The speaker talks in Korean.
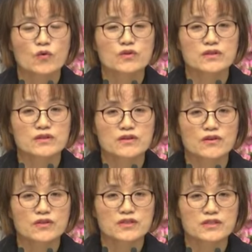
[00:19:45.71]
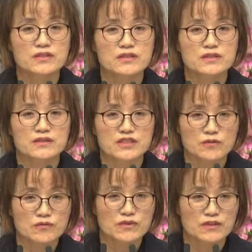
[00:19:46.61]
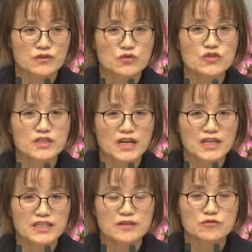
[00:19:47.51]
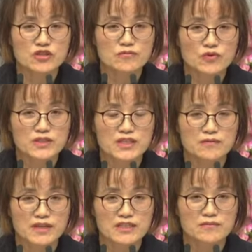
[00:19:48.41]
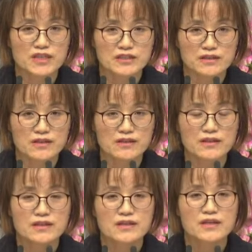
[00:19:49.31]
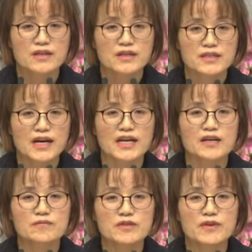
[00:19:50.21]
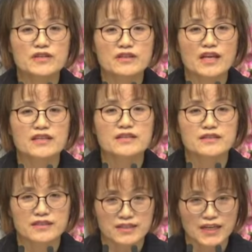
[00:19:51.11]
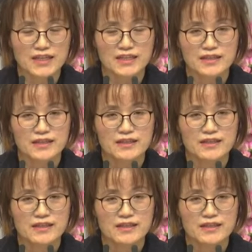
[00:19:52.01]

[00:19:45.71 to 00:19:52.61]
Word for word: 오늘, 오늘 어, 주일날 김치현 목사님 말씀하셨던 사람이면 되는 그 자리,